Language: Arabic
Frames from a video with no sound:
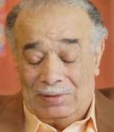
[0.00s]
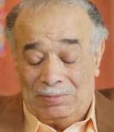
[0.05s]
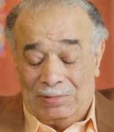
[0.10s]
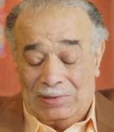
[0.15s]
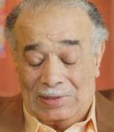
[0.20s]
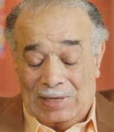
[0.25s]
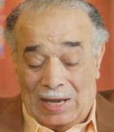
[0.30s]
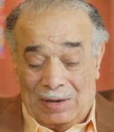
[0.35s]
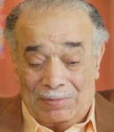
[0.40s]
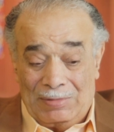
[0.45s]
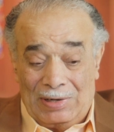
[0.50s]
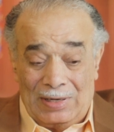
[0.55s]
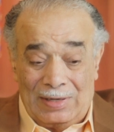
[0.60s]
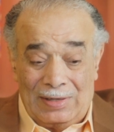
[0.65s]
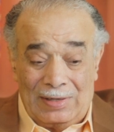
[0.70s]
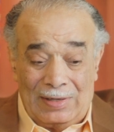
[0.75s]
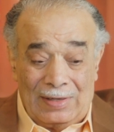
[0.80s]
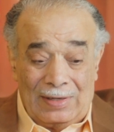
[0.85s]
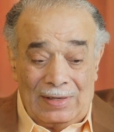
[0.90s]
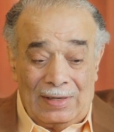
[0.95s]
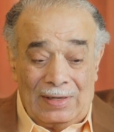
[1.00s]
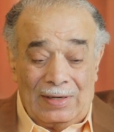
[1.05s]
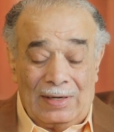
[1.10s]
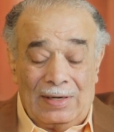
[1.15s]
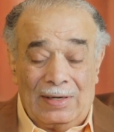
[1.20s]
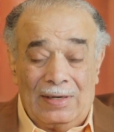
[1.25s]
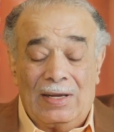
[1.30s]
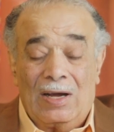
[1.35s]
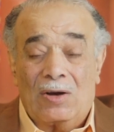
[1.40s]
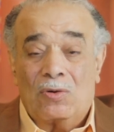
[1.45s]
بتتعمل
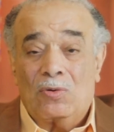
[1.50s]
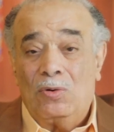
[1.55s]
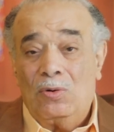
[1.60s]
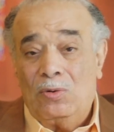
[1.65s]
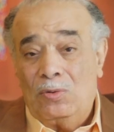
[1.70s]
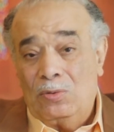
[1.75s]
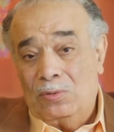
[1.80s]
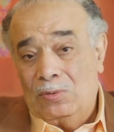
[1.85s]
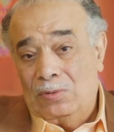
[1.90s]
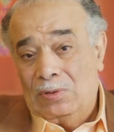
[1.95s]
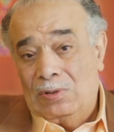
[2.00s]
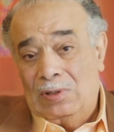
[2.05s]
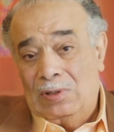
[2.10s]
ده كله